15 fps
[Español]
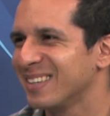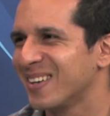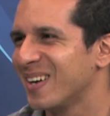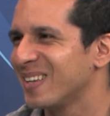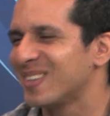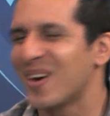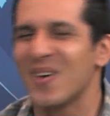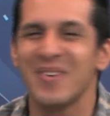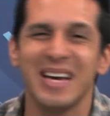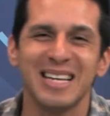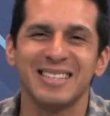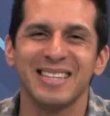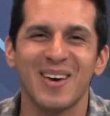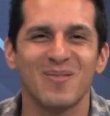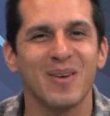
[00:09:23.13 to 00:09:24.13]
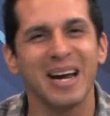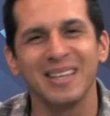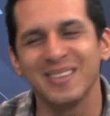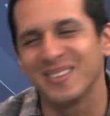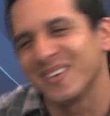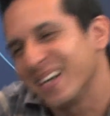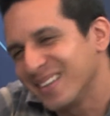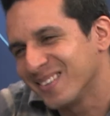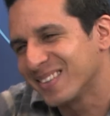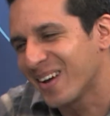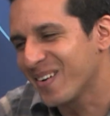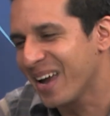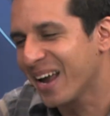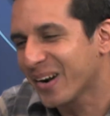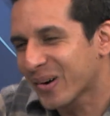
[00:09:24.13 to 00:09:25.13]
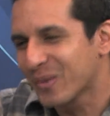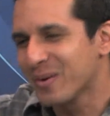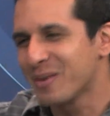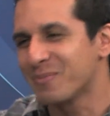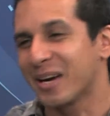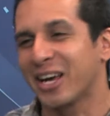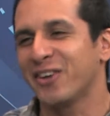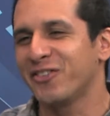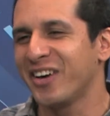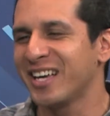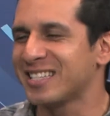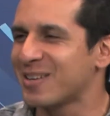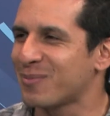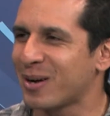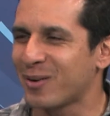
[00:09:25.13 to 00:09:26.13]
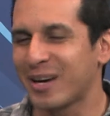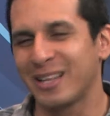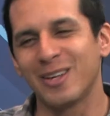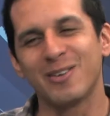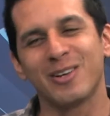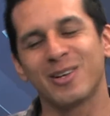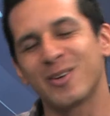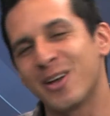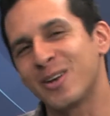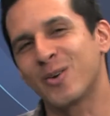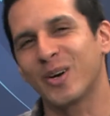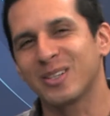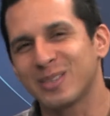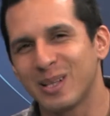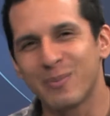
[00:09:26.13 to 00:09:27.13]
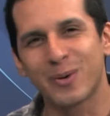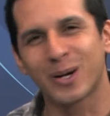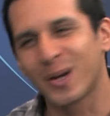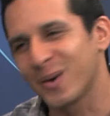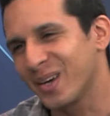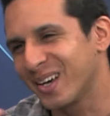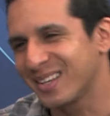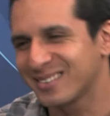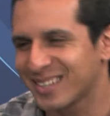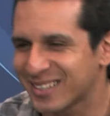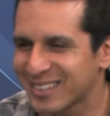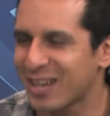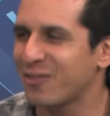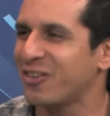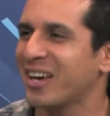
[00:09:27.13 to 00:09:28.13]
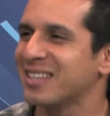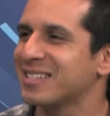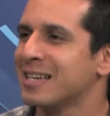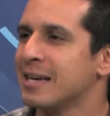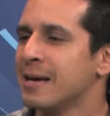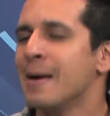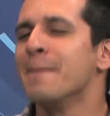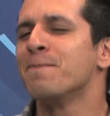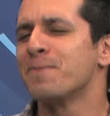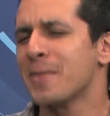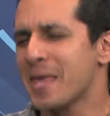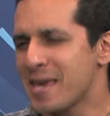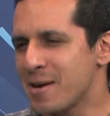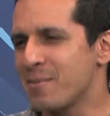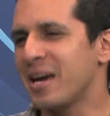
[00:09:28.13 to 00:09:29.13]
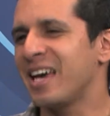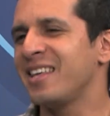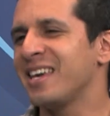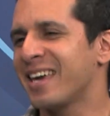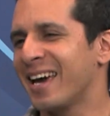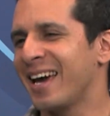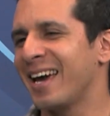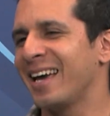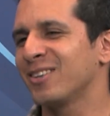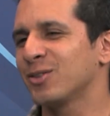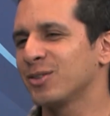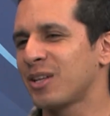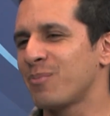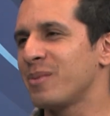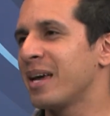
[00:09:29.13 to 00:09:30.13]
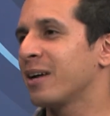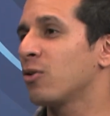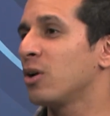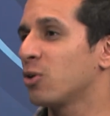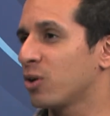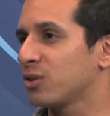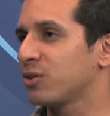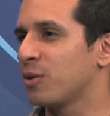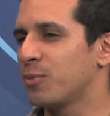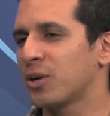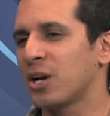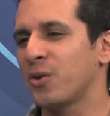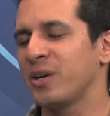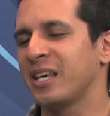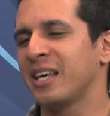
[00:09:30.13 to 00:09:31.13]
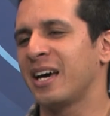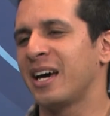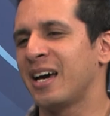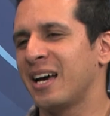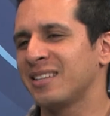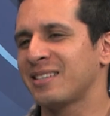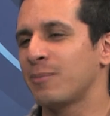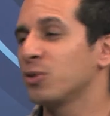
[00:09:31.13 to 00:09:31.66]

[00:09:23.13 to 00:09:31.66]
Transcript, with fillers: todos me decían, bueno, bueno, está bien, Román, ¿para qué fecha? Para, pues, bueno, el, corazón es por la vida va a ser tal fecha. Y me dediqué a eso también con el corazón es por la vida. Hacemos